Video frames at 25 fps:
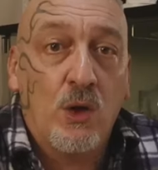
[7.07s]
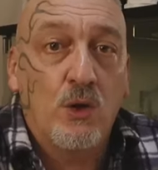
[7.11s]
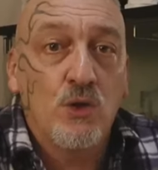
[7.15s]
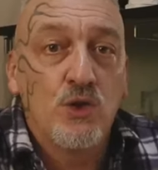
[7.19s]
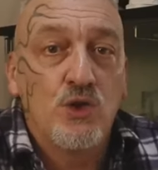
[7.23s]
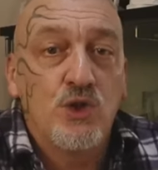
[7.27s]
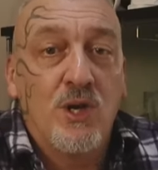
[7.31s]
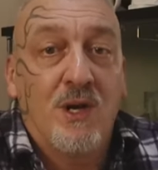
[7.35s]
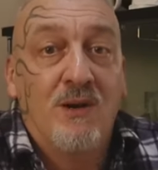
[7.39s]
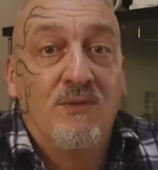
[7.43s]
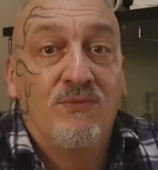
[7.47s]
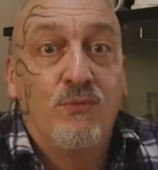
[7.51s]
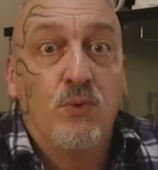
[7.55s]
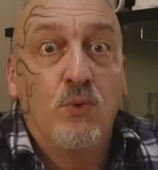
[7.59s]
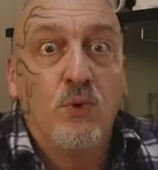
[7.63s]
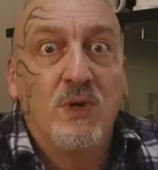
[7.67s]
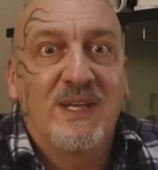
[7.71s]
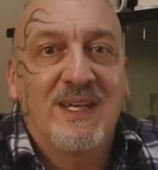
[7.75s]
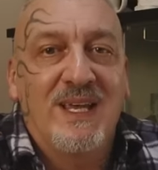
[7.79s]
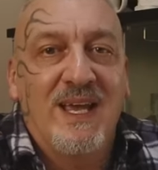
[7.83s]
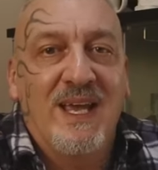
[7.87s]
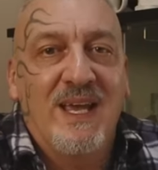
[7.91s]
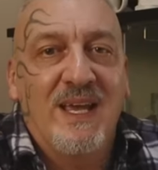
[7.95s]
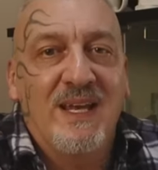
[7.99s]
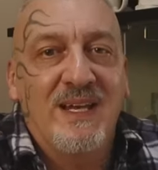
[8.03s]
oggi è il
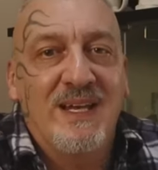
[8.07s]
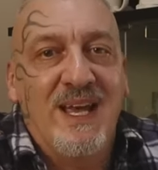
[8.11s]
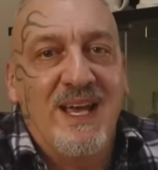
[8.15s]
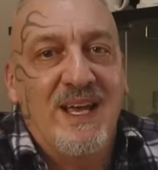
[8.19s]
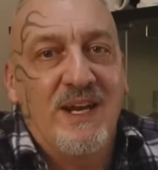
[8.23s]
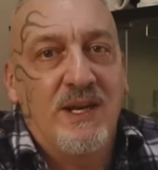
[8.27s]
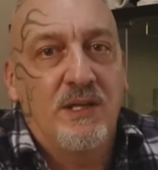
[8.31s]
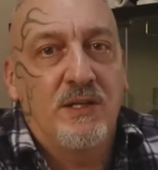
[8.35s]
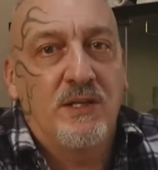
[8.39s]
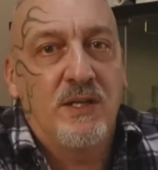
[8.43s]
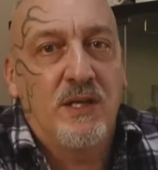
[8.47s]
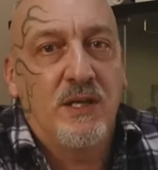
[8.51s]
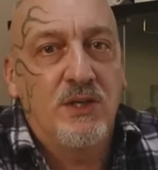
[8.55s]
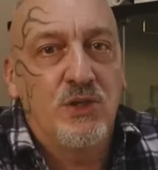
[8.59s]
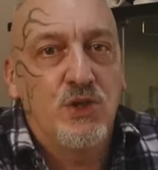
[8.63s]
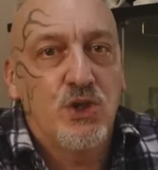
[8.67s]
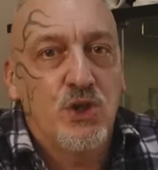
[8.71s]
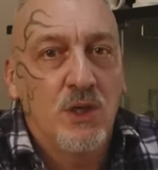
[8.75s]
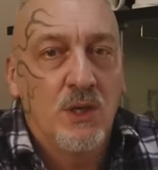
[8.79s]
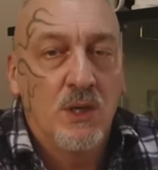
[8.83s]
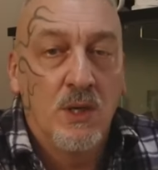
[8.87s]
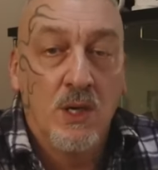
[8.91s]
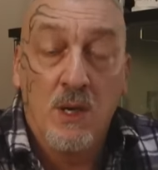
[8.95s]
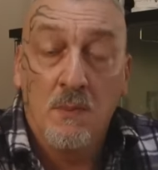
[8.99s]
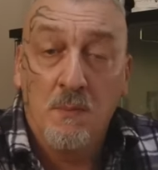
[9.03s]
Vulcane
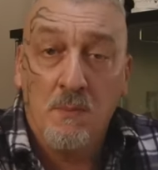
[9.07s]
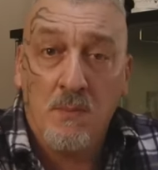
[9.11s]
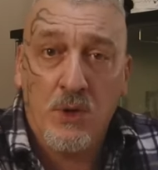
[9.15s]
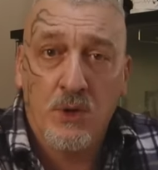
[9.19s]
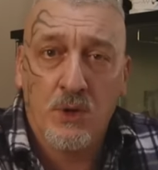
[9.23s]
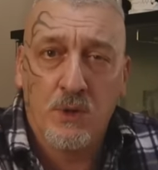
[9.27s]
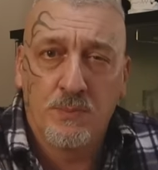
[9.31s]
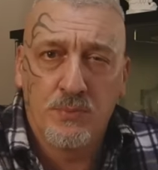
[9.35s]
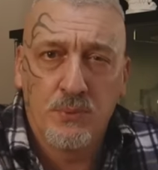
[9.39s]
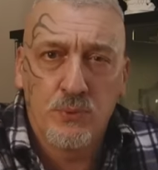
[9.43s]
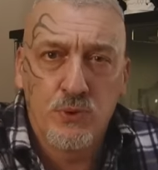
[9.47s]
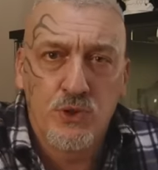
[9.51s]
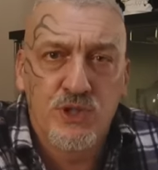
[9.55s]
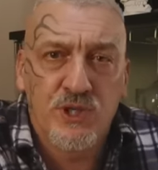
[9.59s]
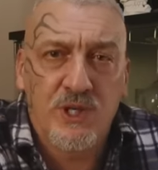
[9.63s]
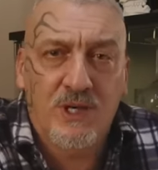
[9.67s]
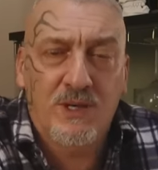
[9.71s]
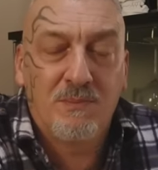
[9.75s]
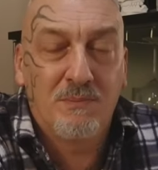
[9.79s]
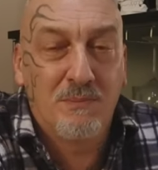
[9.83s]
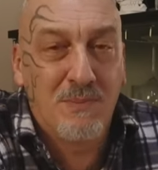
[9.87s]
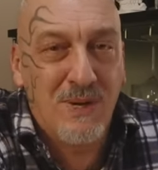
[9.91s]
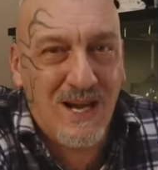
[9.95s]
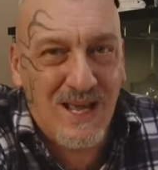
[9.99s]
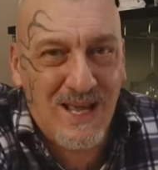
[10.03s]
Heritage
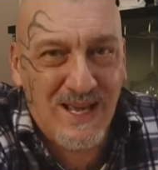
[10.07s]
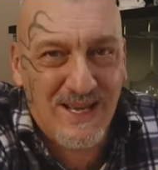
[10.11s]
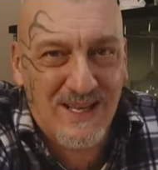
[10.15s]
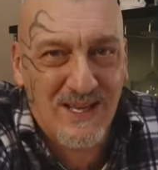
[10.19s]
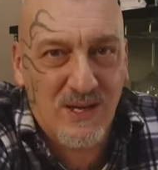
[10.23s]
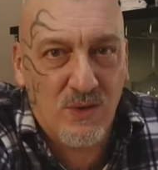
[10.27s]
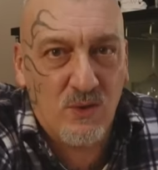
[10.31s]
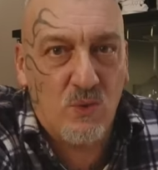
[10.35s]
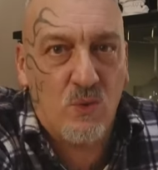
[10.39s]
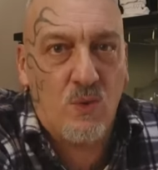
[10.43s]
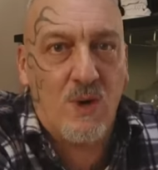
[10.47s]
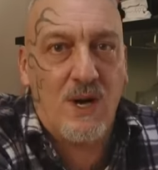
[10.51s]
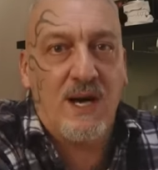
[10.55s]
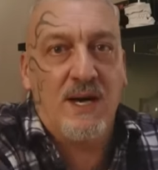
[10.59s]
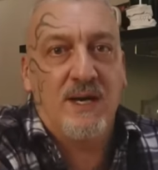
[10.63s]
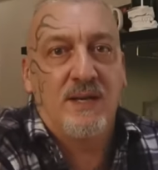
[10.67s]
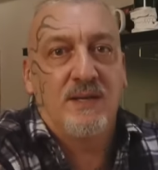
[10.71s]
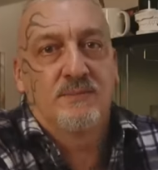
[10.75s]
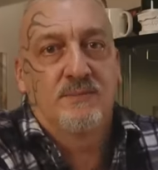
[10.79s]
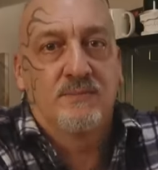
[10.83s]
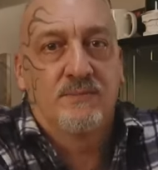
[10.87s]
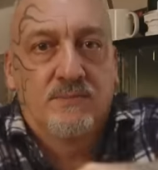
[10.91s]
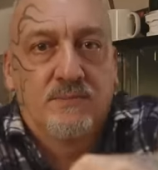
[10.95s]
Monopusher Black and White.